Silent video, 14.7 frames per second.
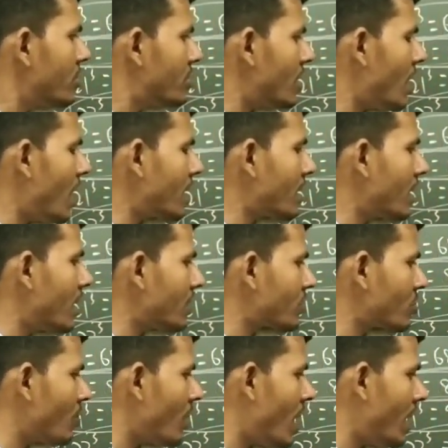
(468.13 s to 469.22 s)
चार के
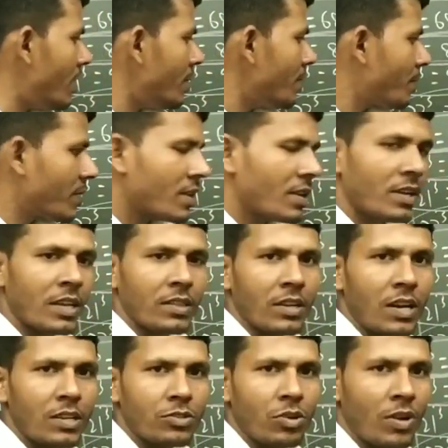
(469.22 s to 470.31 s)
स्क्वायर
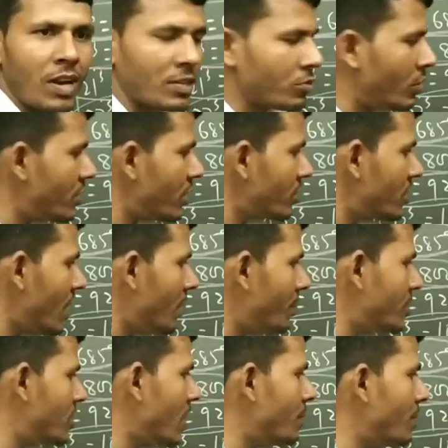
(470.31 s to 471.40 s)
कितना सोलह सोलह छियानवे
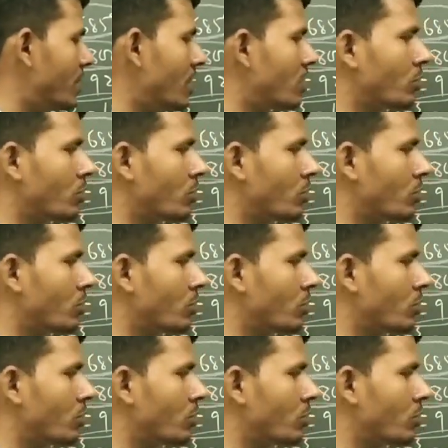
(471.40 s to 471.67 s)
छियानवे